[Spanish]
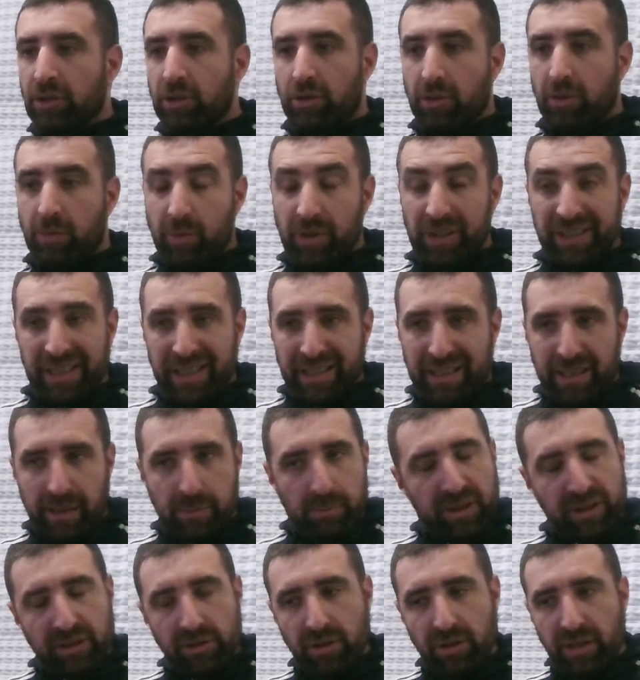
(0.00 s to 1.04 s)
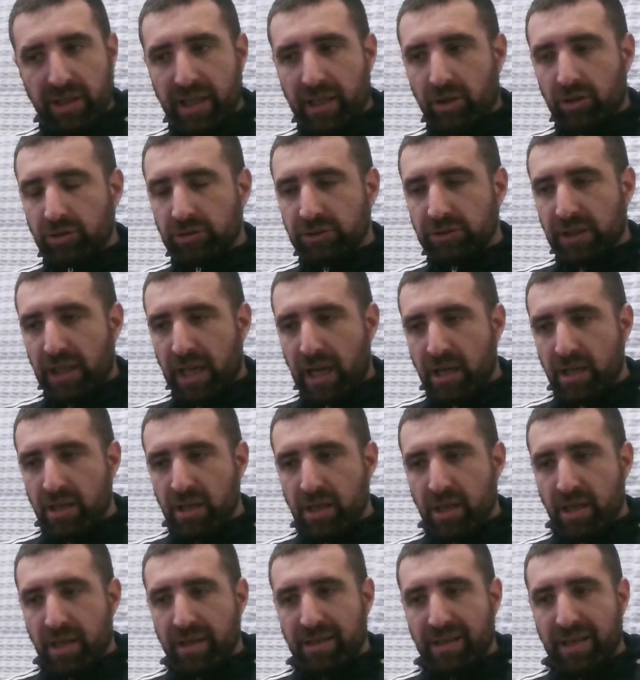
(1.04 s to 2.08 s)
como esta gran victoria contra
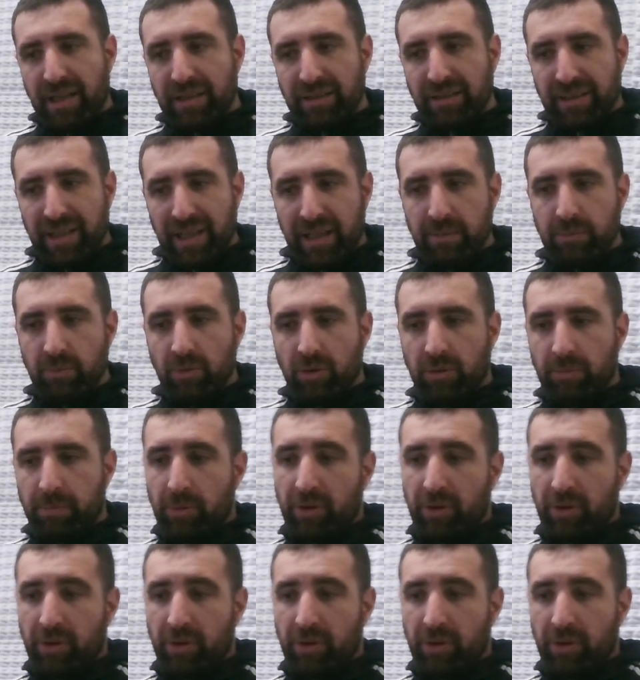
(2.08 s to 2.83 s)
Santelmo.